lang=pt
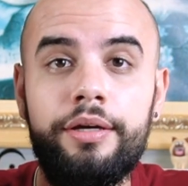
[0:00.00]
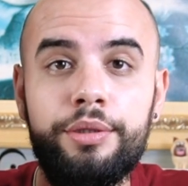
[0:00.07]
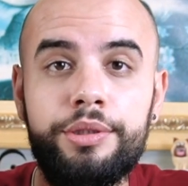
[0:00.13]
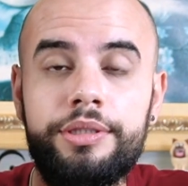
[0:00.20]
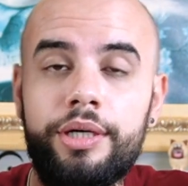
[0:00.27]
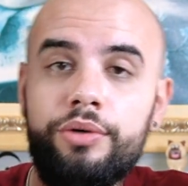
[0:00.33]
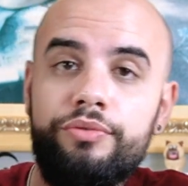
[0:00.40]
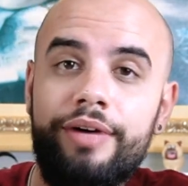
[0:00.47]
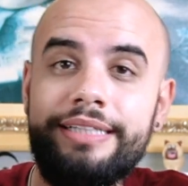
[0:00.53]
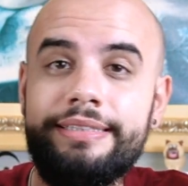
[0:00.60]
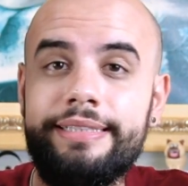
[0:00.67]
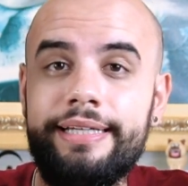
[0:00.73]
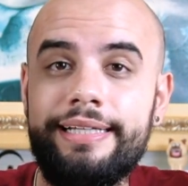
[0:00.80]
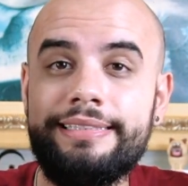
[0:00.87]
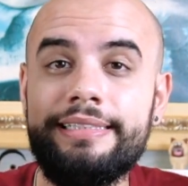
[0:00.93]
Então vai
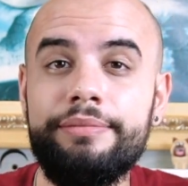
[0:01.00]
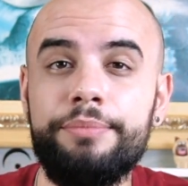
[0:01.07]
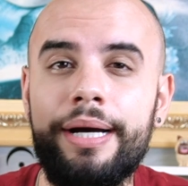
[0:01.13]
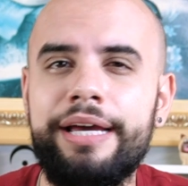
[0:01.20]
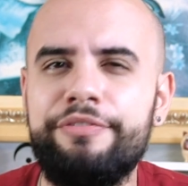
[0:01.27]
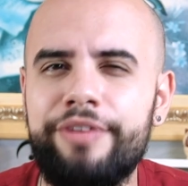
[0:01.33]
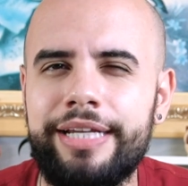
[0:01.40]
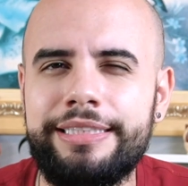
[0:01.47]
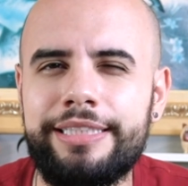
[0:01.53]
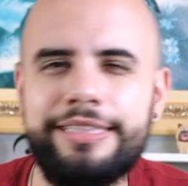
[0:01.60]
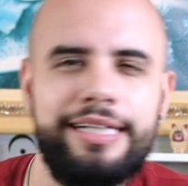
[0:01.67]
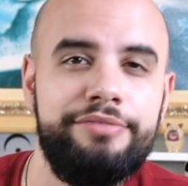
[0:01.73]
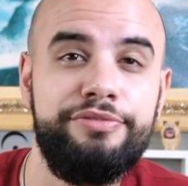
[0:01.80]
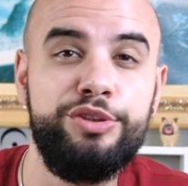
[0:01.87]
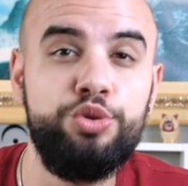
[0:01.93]
ter assim uma referência
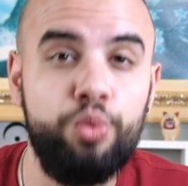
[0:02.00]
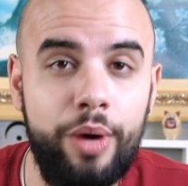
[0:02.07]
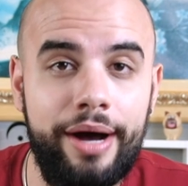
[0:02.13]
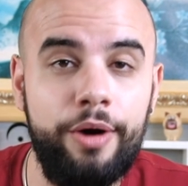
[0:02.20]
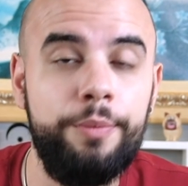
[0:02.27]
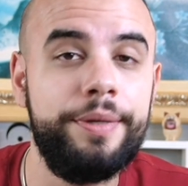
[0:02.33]
já visual